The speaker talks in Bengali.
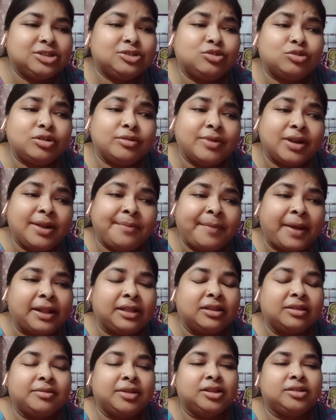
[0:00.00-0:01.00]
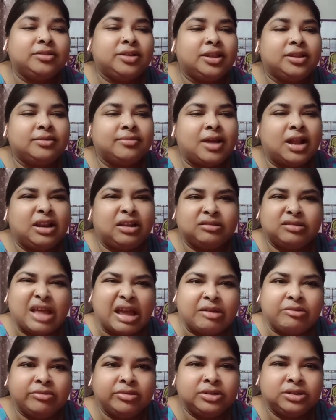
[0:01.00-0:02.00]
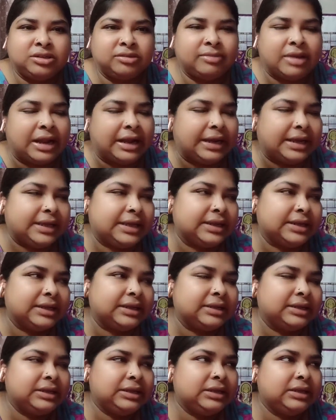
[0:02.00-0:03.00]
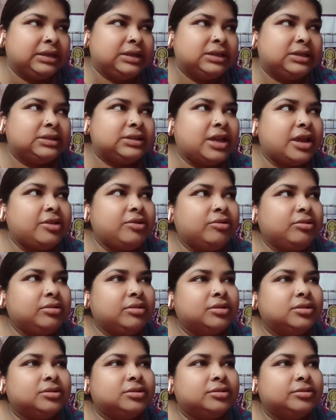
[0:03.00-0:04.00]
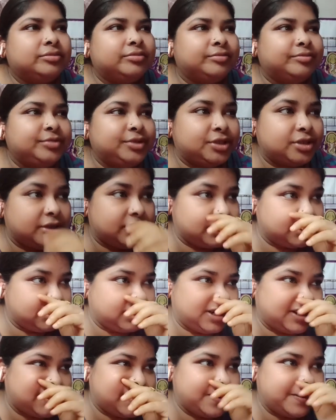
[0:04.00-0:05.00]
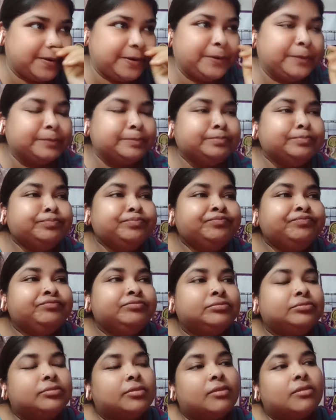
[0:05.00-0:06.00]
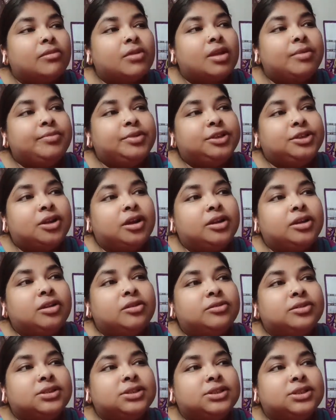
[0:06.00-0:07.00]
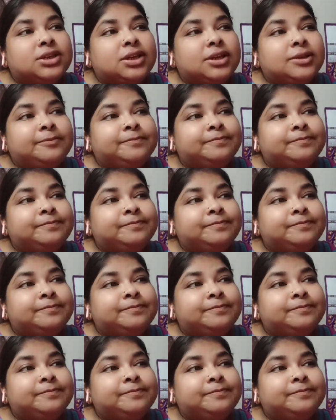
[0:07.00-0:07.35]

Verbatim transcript: ছোটবেলায় পান্তা ভাতও খেতে ভালো লাগতো এখন এসব ভাল লাগে না যাই হোক বিষয়টা সেটা নয় বিষয়টা হচ্ছে